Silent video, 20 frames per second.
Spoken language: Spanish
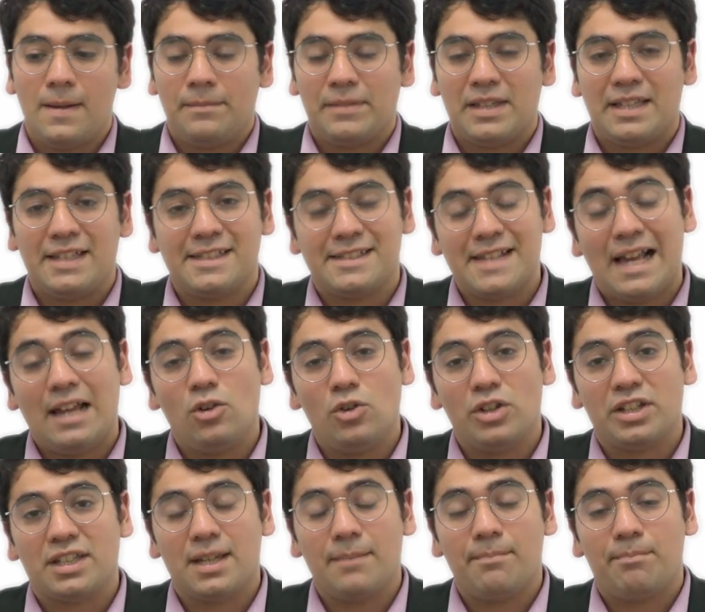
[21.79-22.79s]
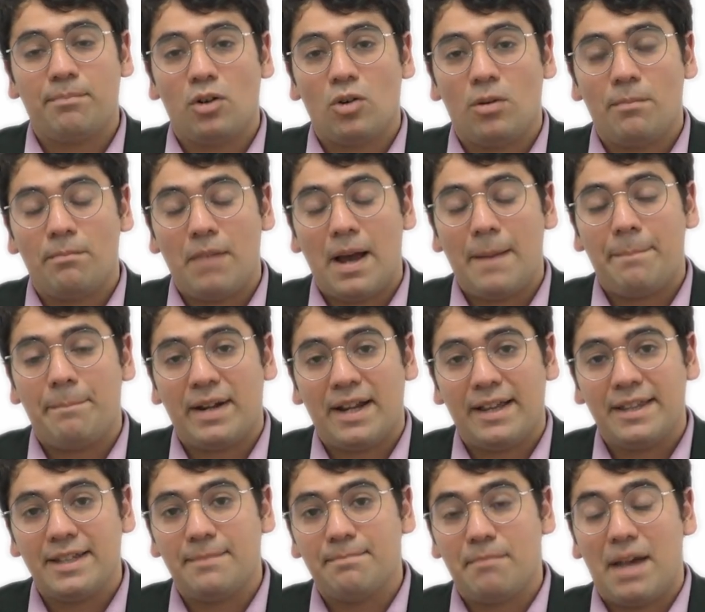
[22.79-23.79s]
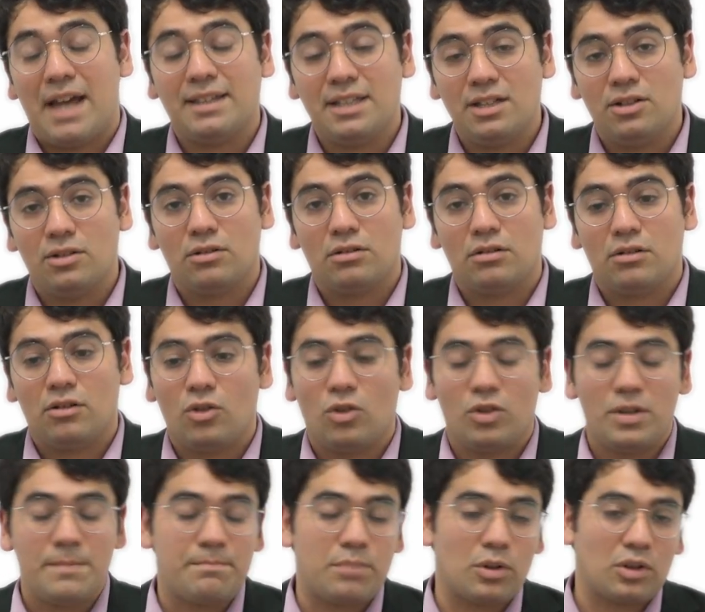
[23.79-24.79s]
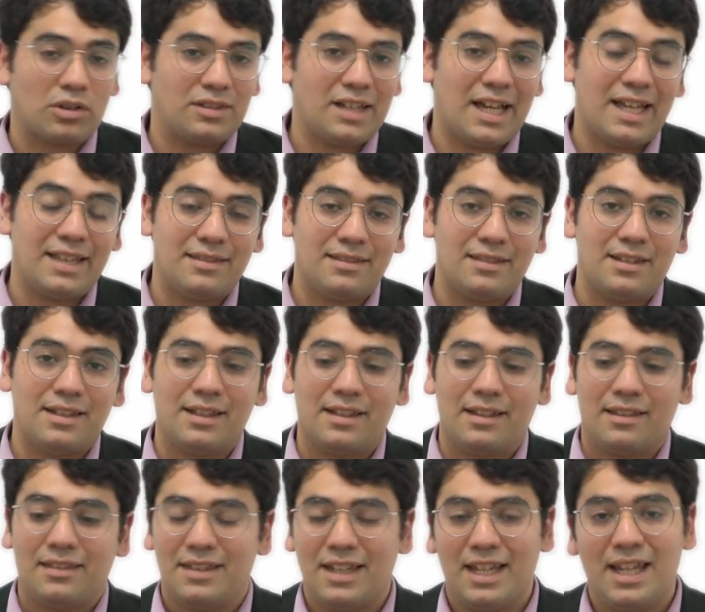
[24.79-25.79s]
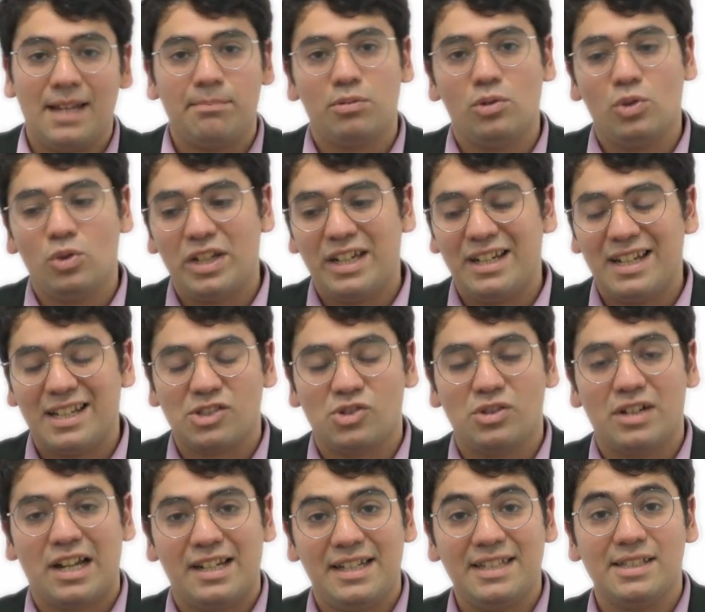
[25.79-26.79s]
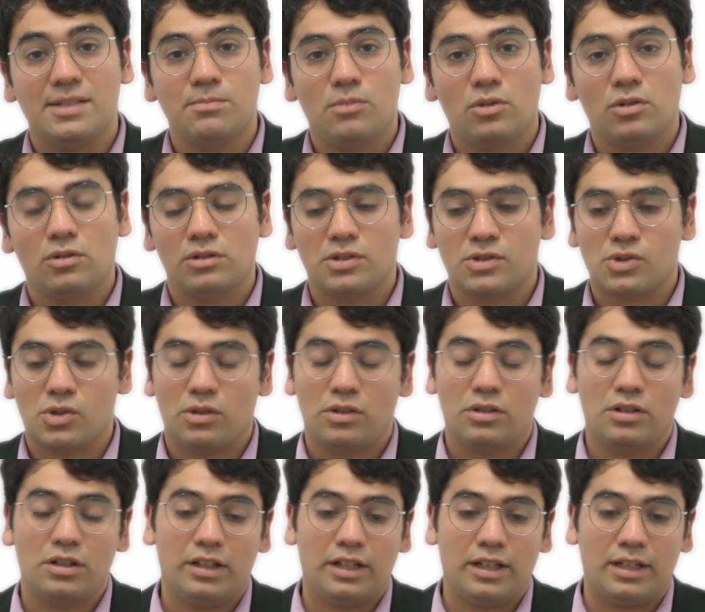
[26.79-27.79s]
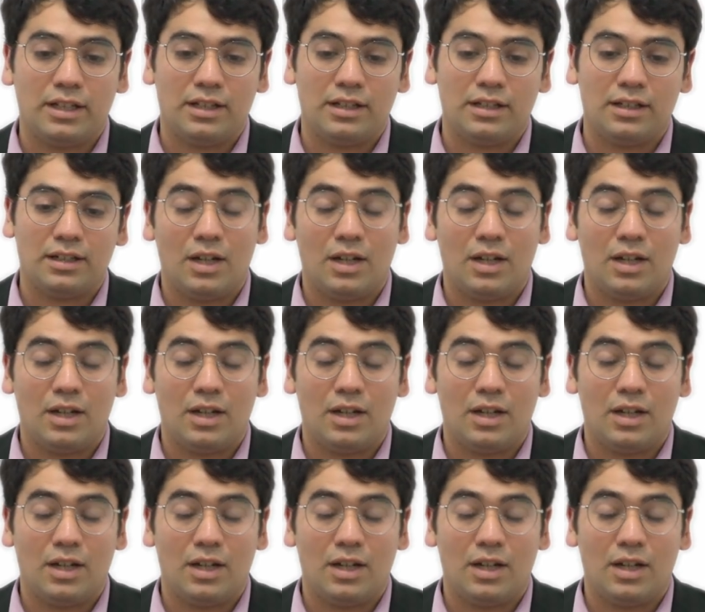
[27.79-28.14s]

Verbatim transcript: Quizá los ejemplos más paradigmáticos o importantes de plurinacionalismo son eh,